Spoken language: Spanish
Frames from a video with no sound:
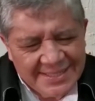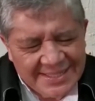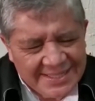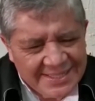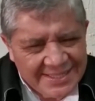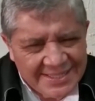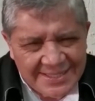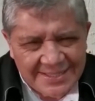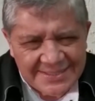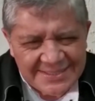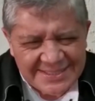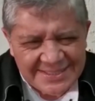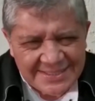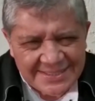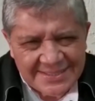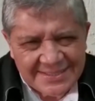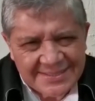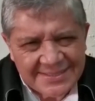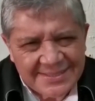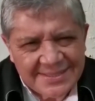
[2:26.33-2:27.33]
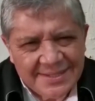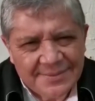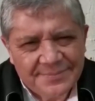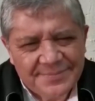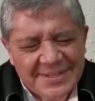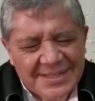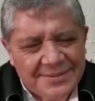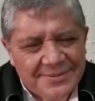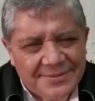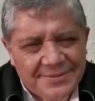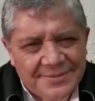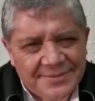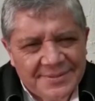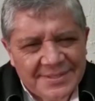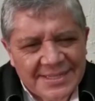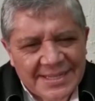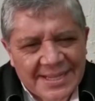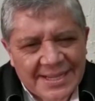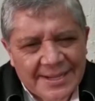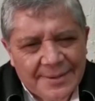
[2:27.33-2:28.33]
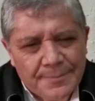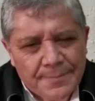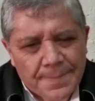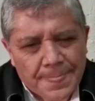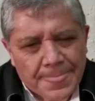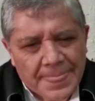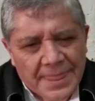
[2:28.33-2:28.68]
eh, siempre con la,